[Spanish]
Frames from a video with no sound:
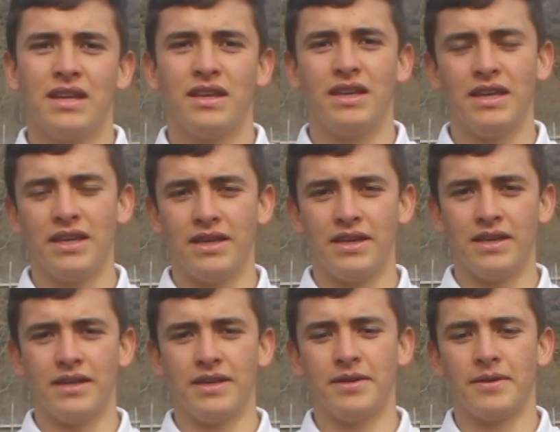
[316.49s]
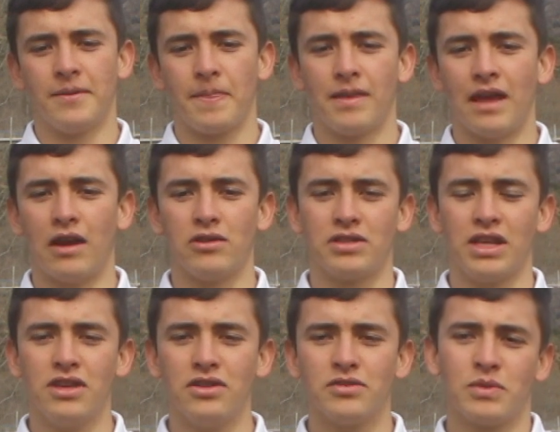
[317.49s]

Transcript: y, a los niños,